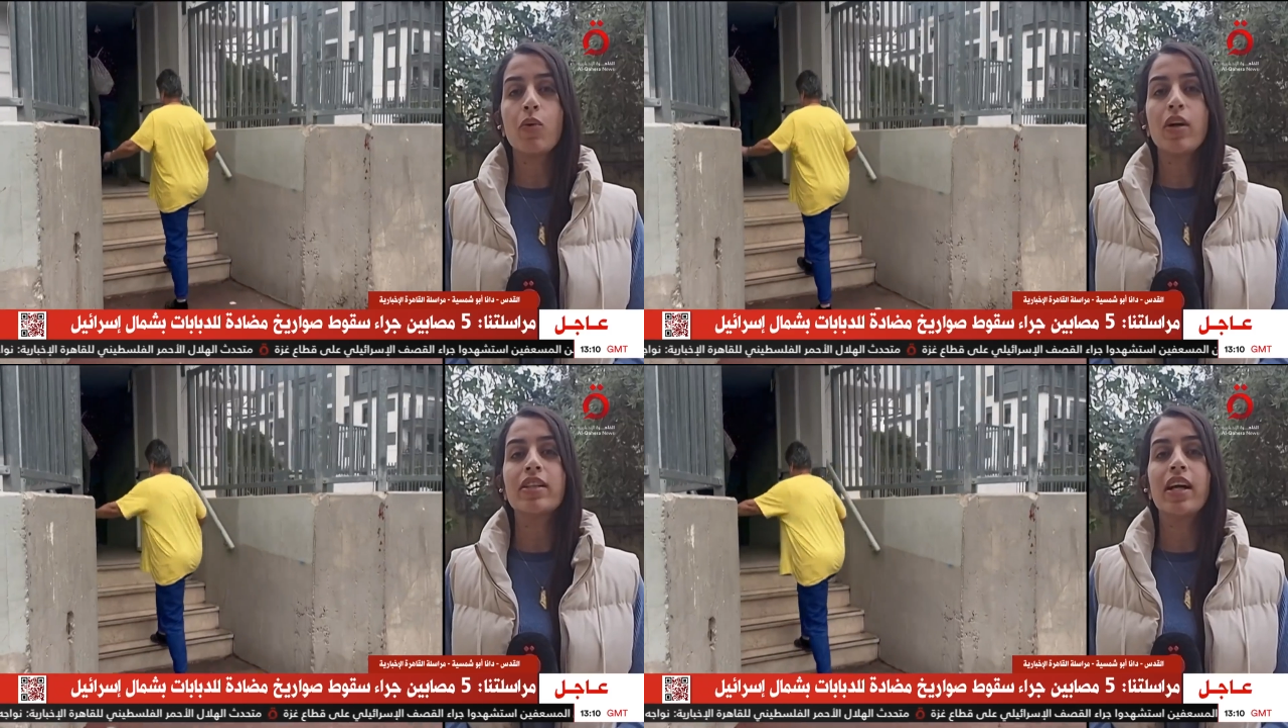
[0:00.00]

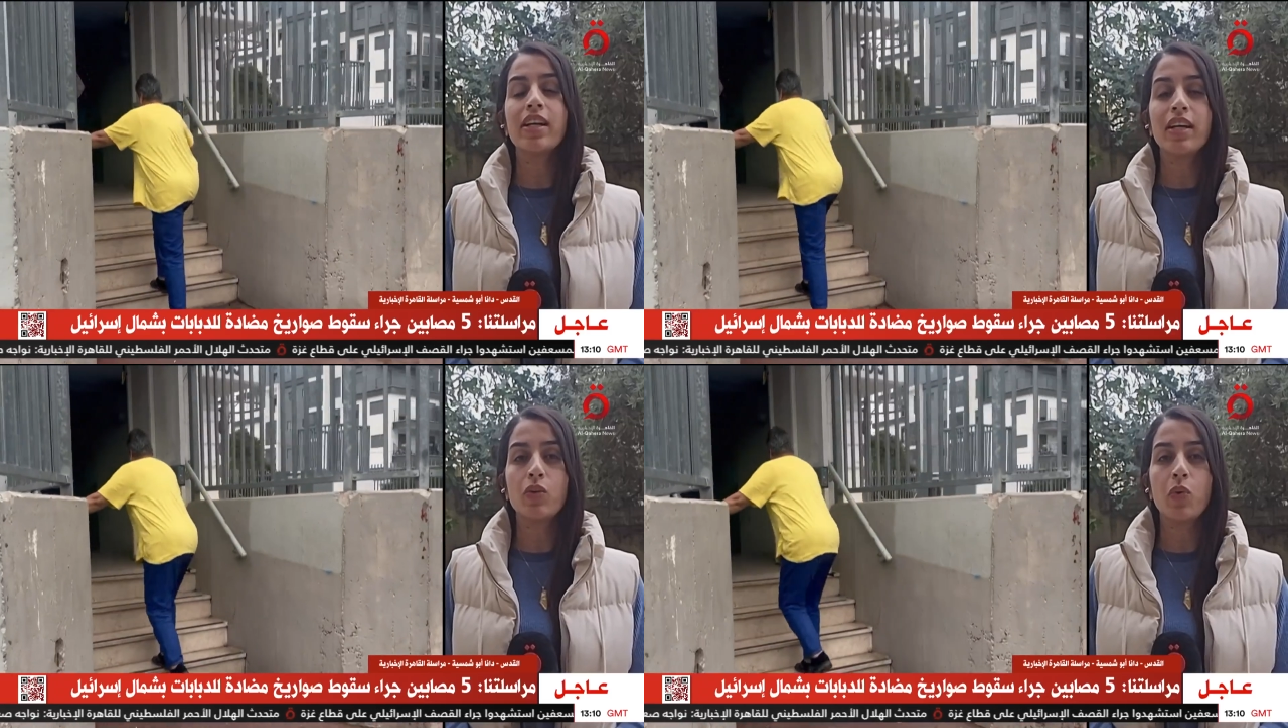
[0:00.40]
قد
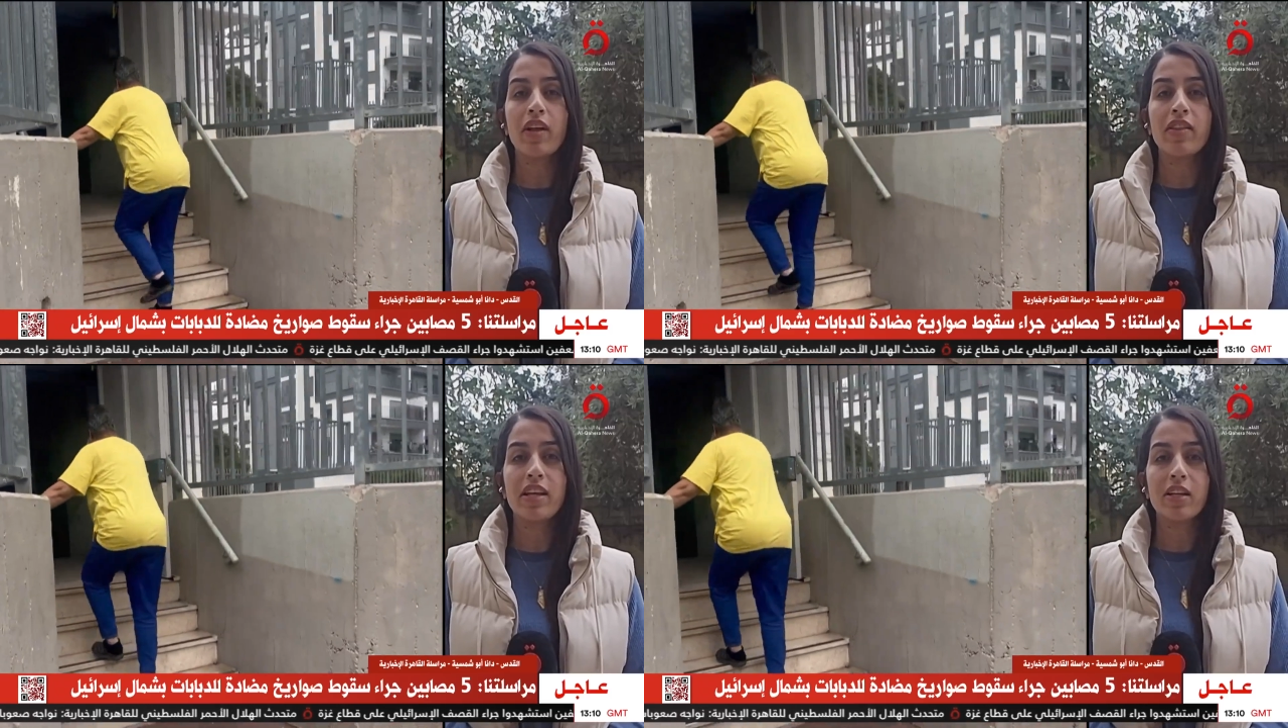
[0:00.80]
أكدوا
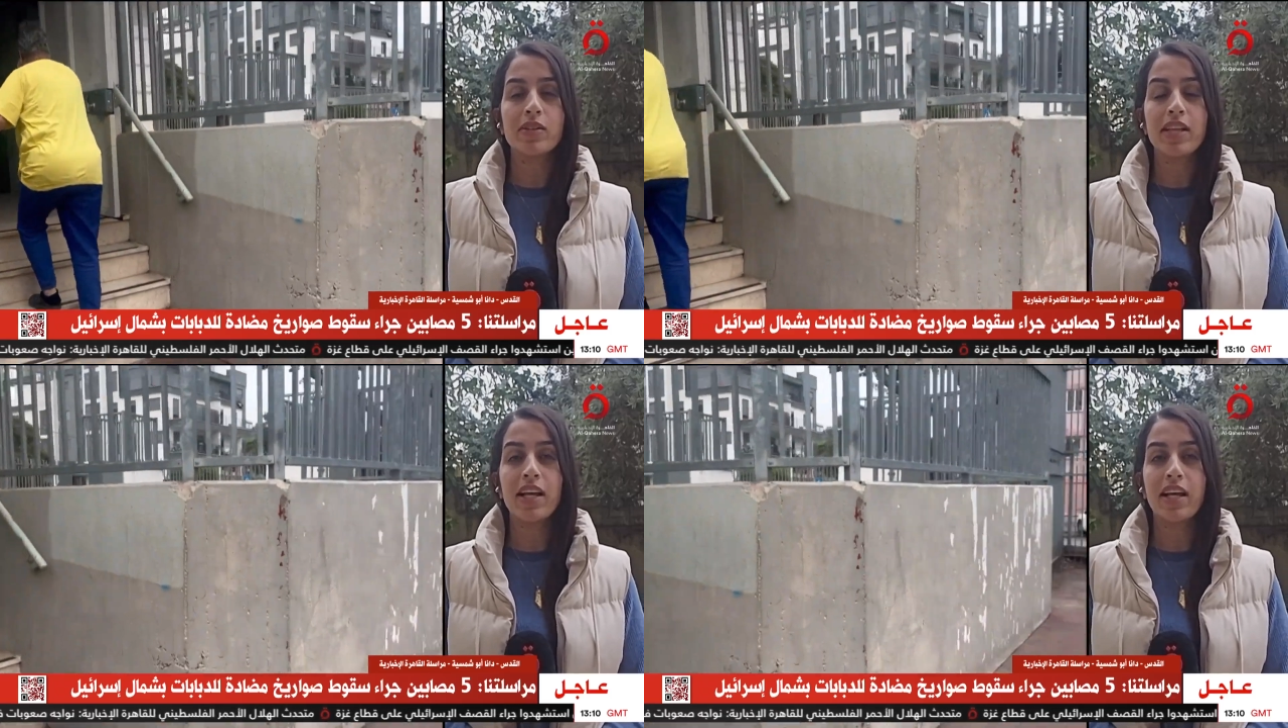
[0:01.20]
وكذلك
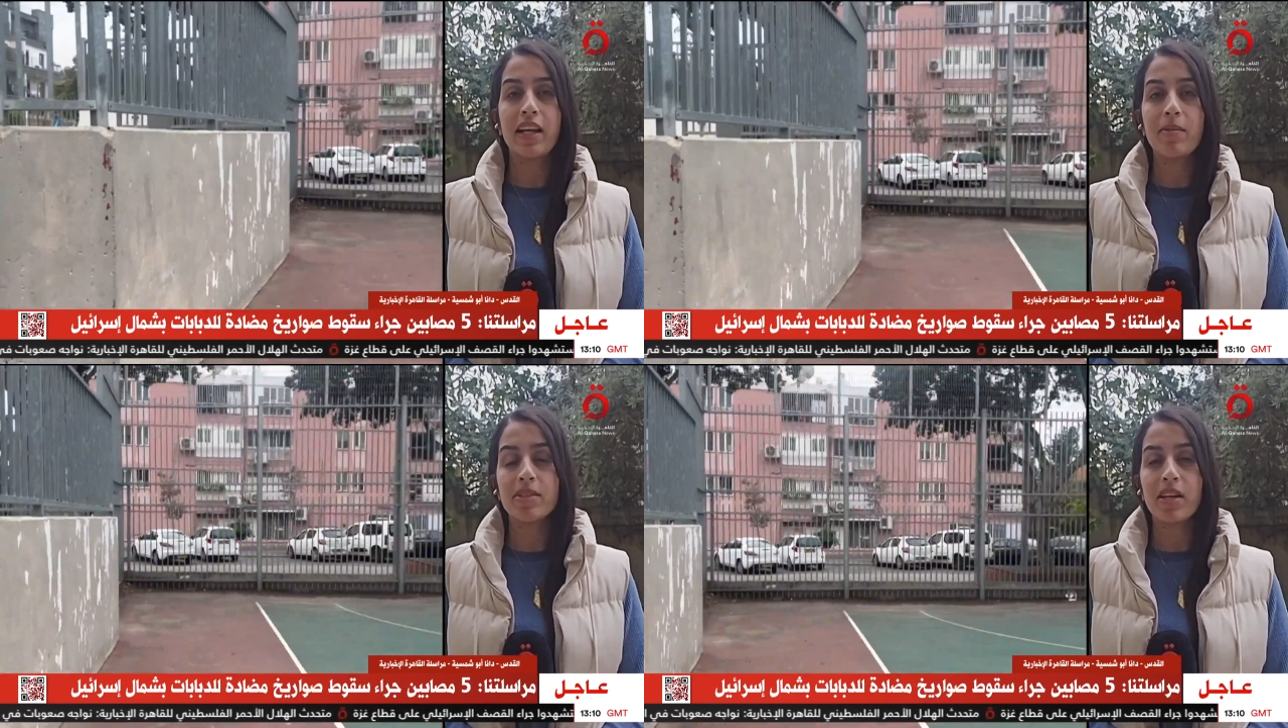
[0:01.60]
وسائل
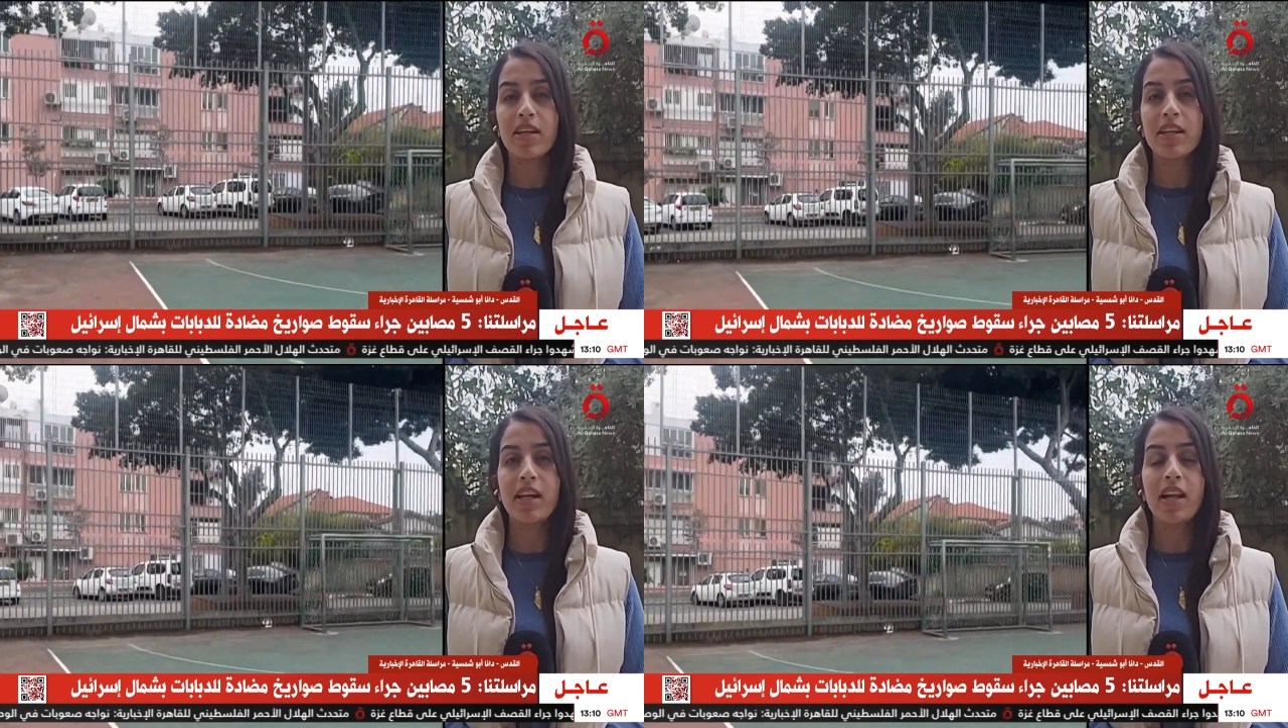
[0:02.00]
إعلام
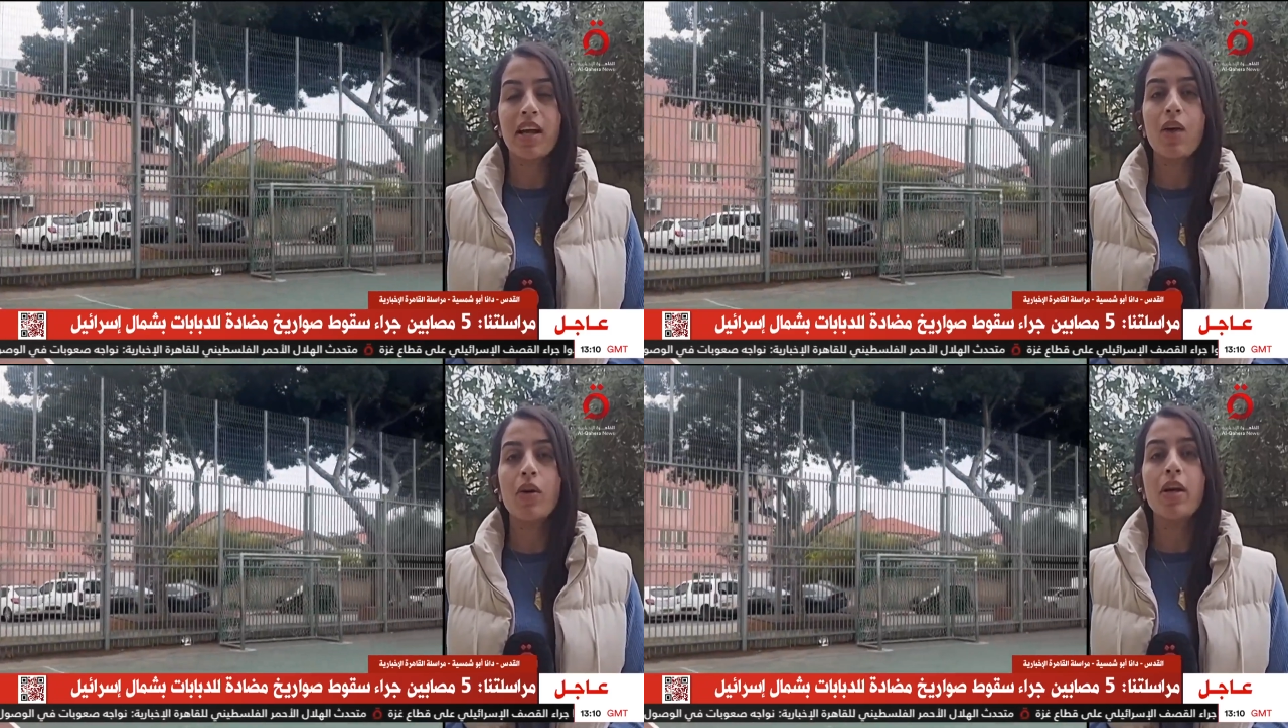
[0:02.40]
إسرائيلية
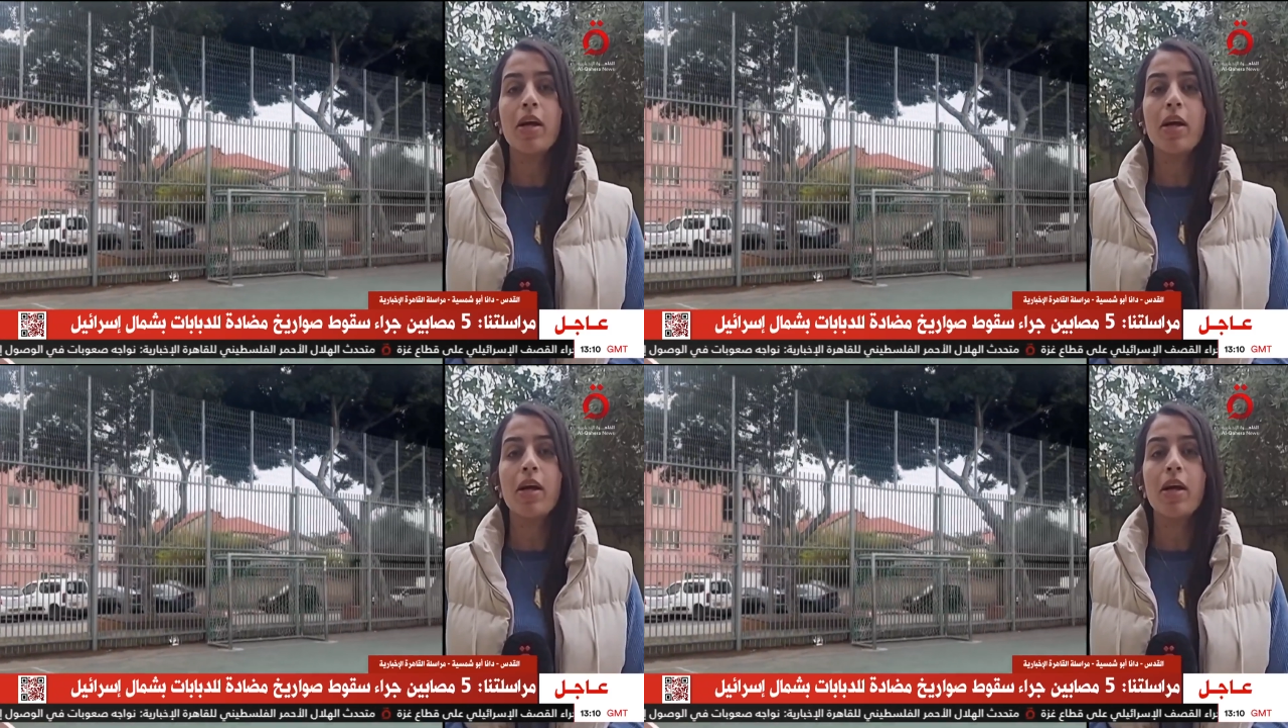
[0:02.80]
القول